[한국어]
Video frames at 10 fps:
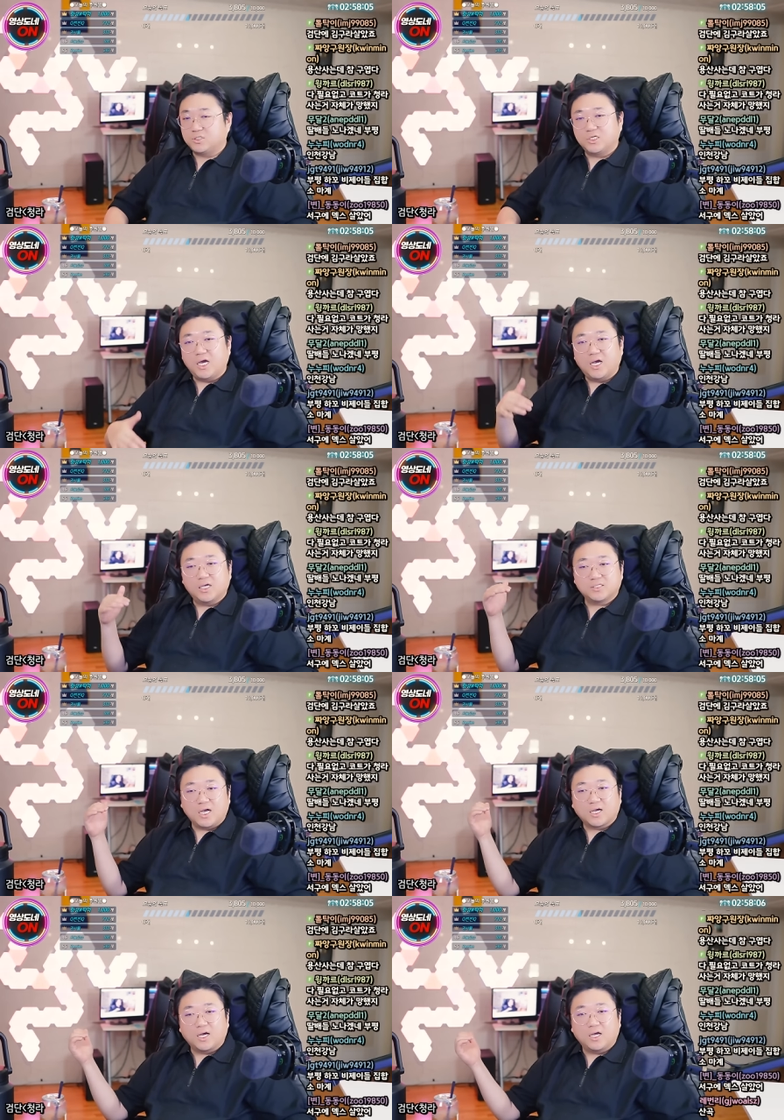지하
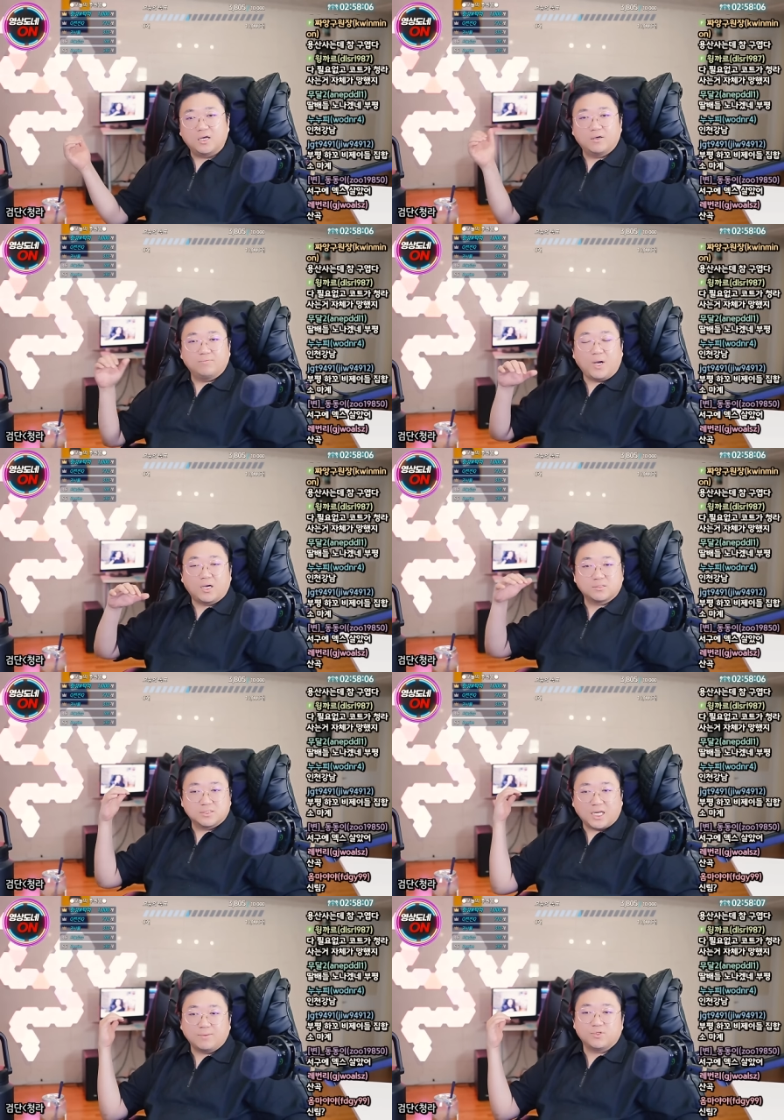상가 막
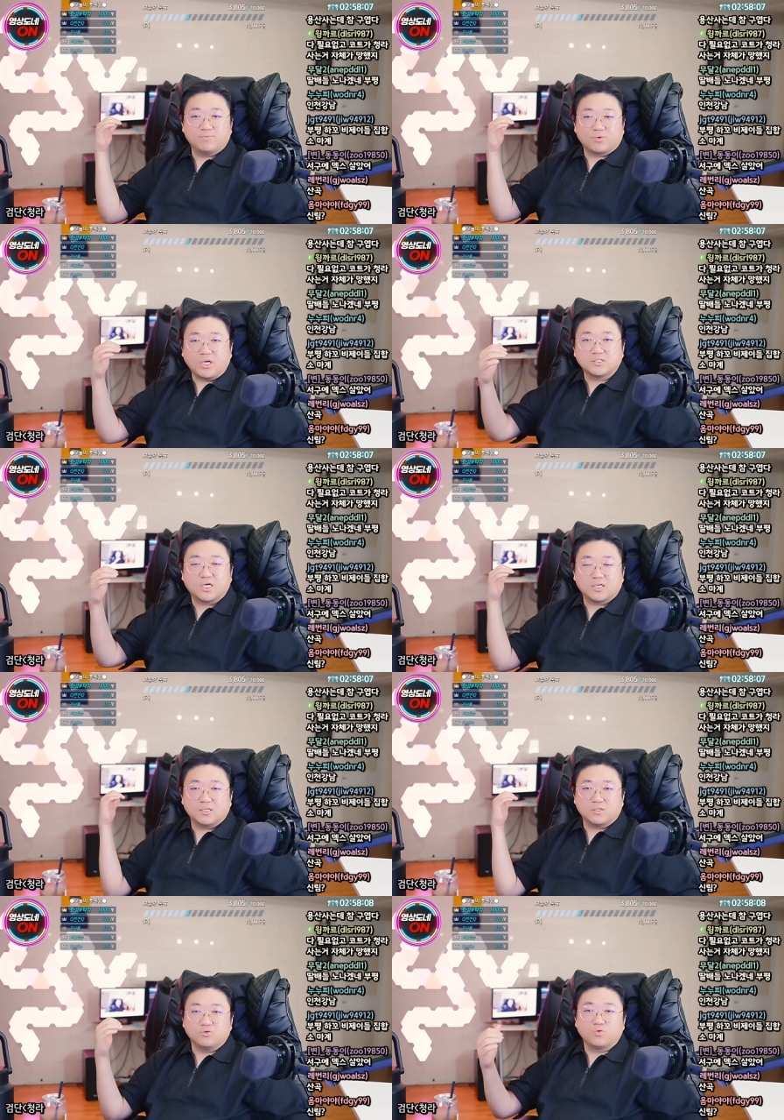사람들 굉장히